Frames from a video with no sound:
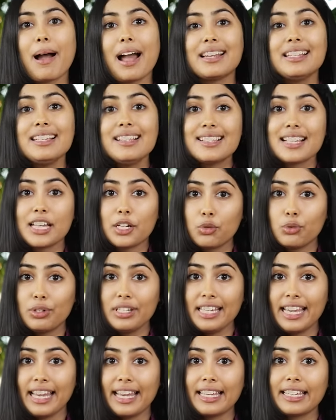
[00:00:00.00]
पानी
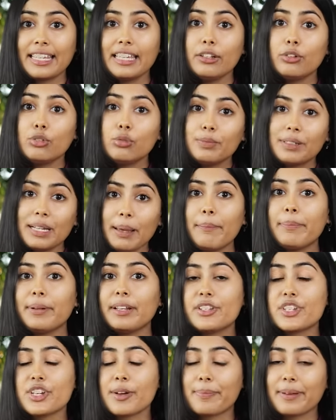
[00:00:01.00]
ज़रूरी है कि रूम
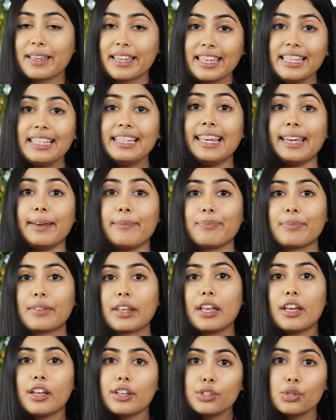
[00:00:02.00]
टेम्परेचर पे ही ले
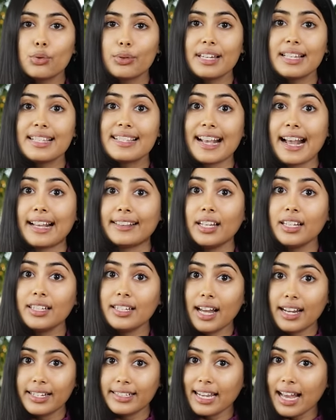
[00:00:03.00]
क्योंकि ज़्यादा
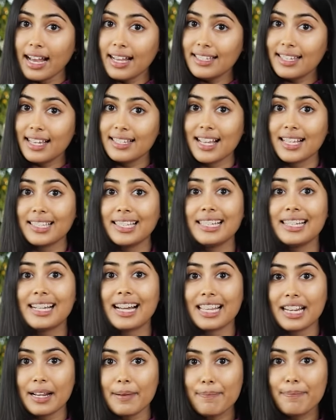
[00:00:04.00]
ठंडा या ज़्यादा
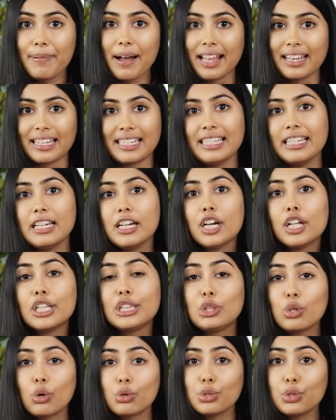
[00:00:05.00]
गर्म पानी
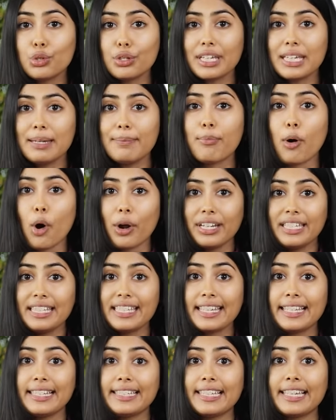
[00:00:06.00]
दोनों ही बॉडी के